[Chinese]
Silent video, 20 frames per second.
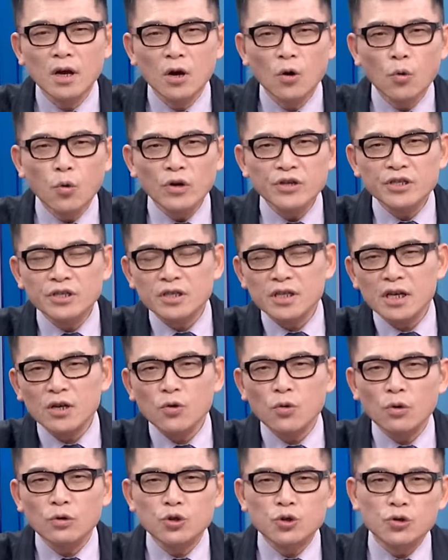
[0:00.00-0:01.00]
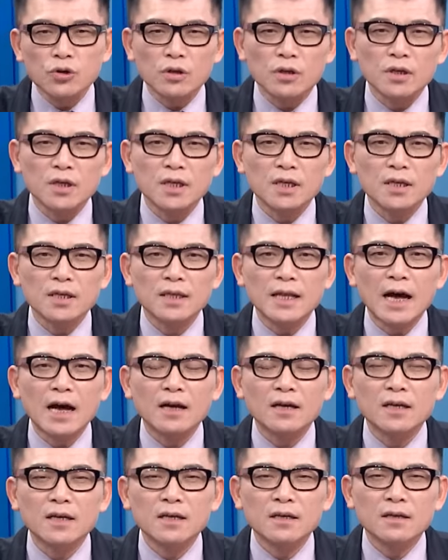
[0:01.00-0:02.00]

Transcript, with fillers: 混时间过去，让